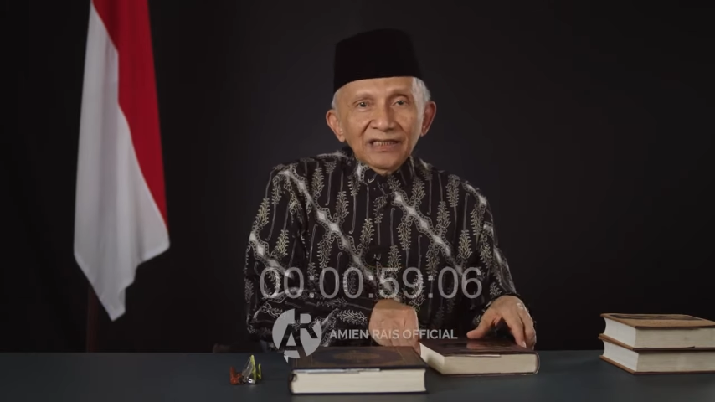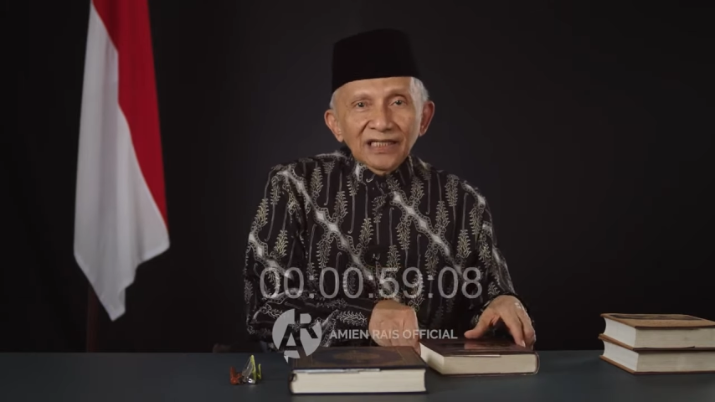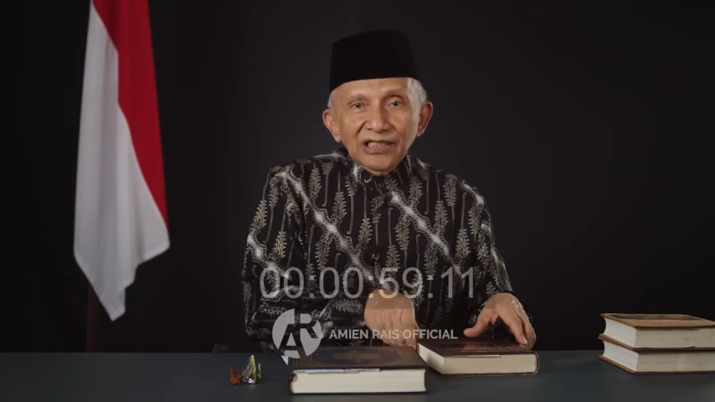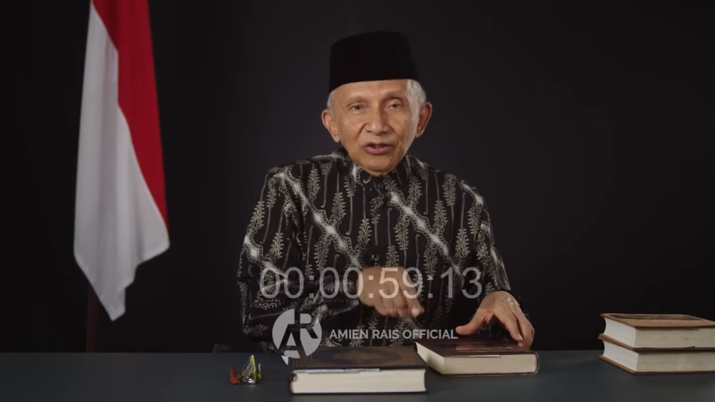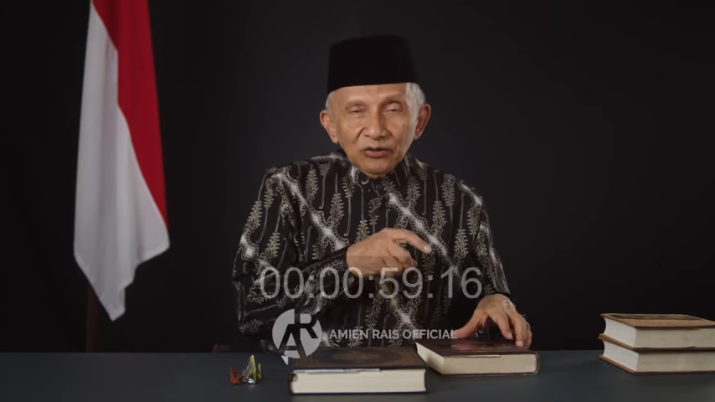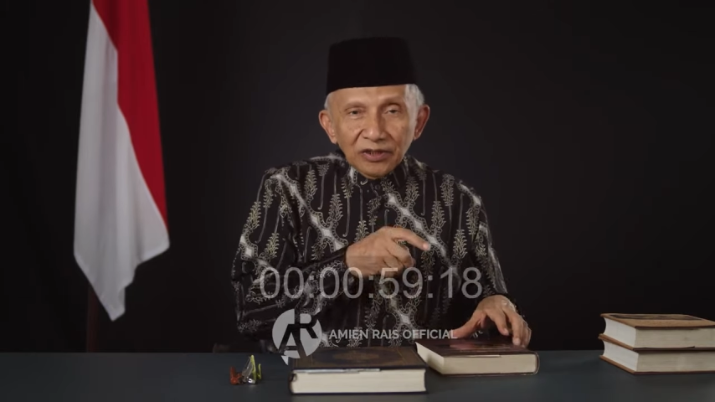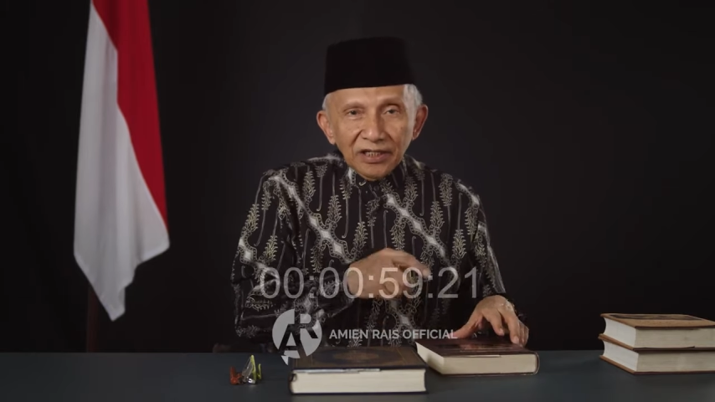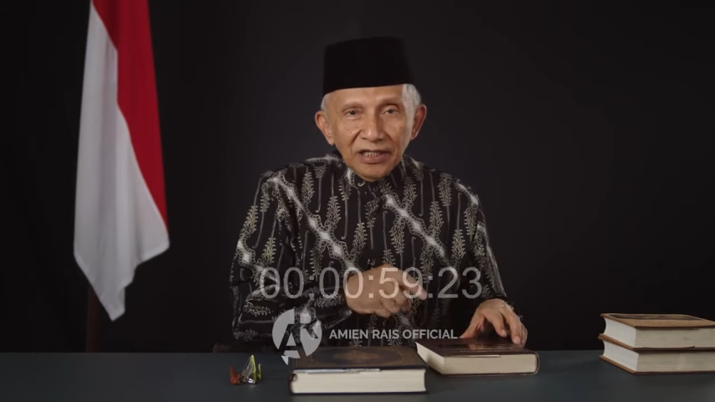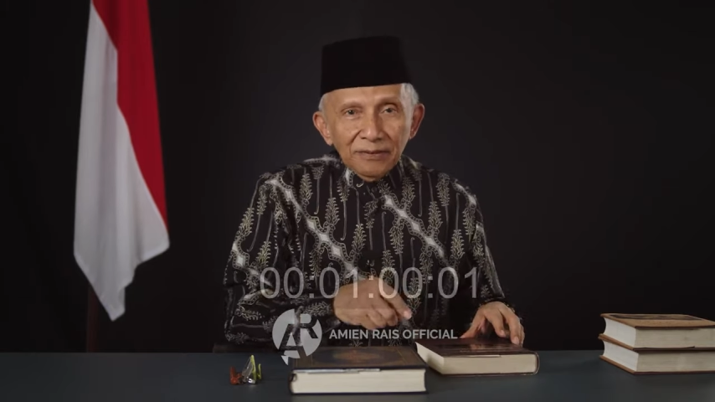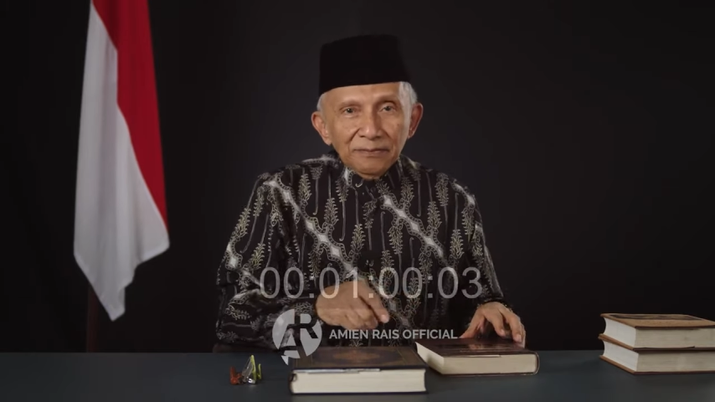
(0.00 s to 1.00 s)
jadi
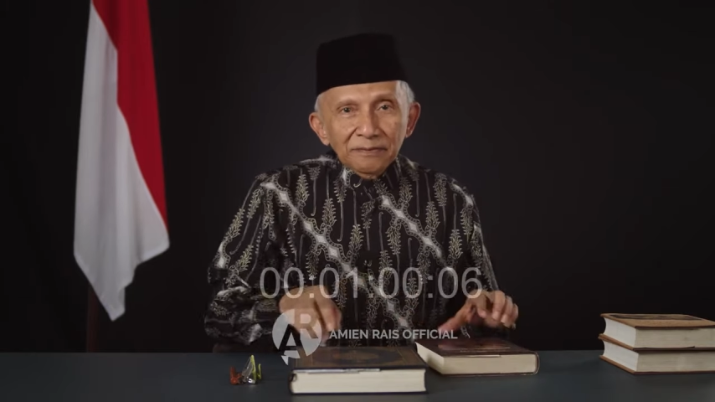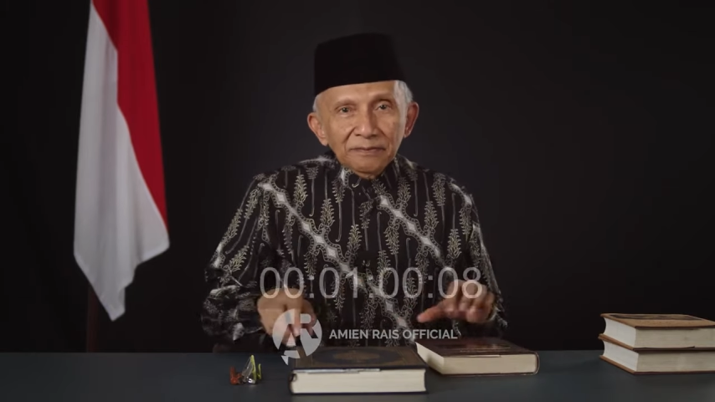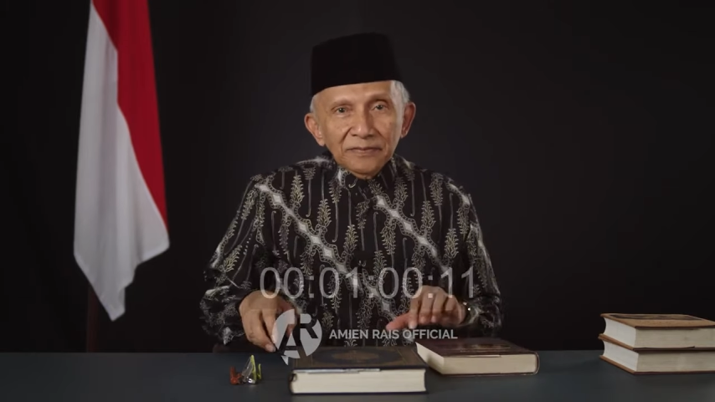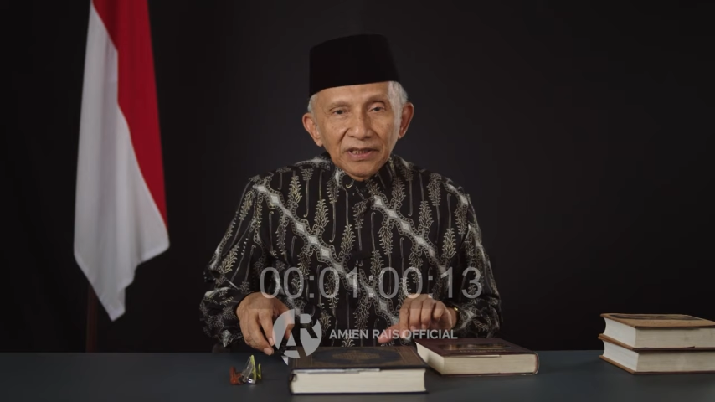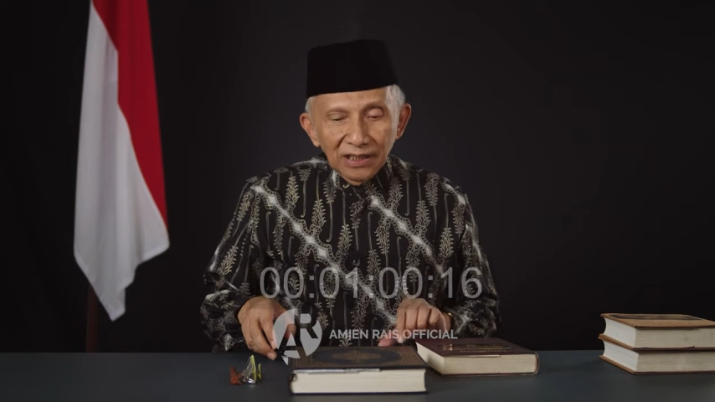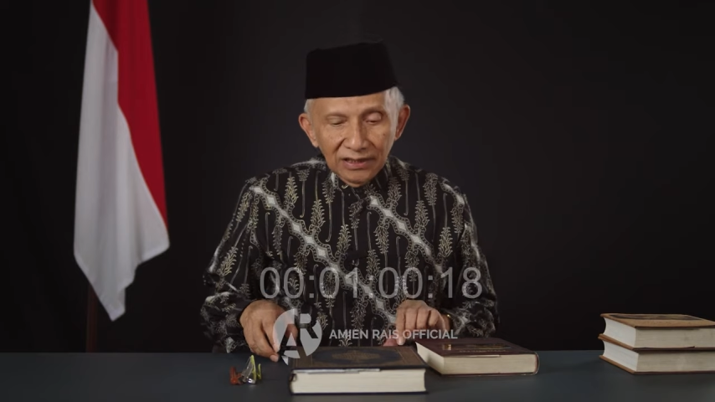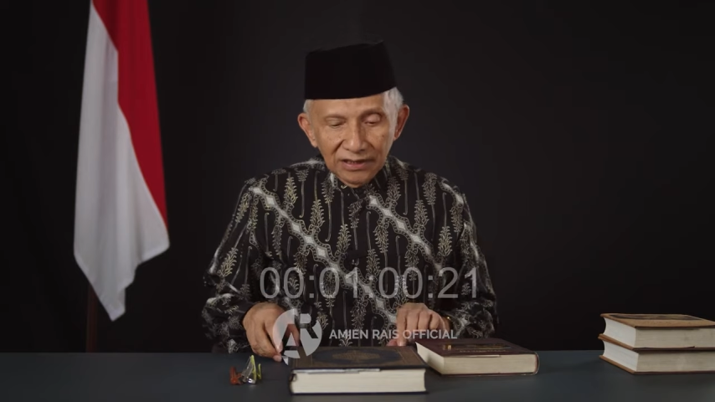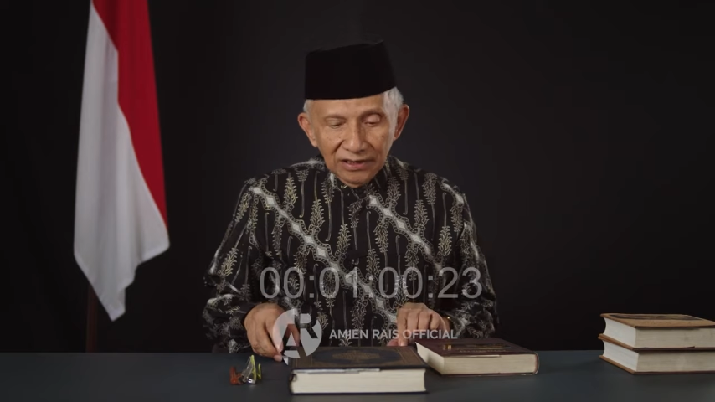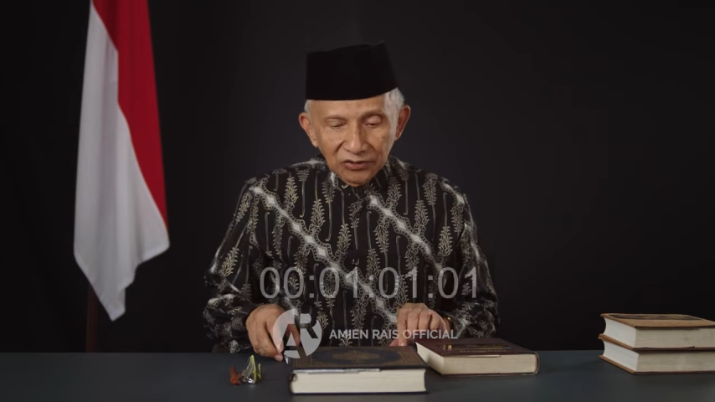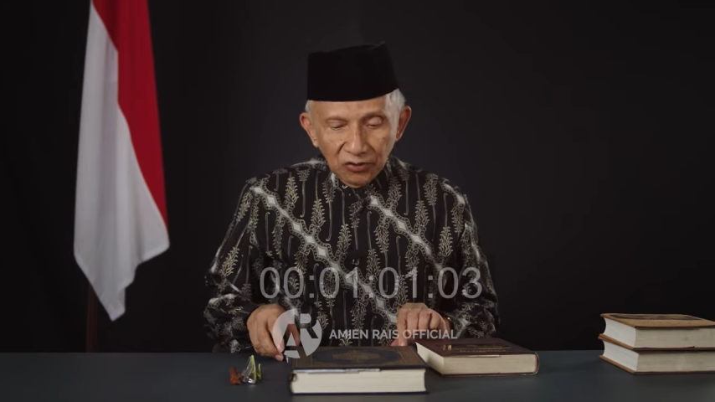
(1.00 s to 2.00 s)
Notre Dame ya,
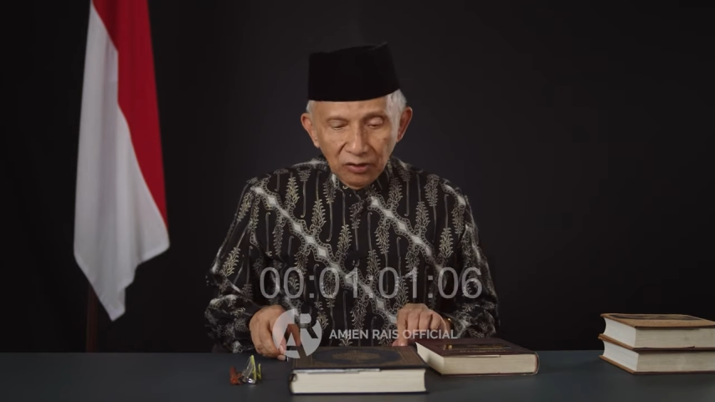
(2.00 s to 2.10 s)
di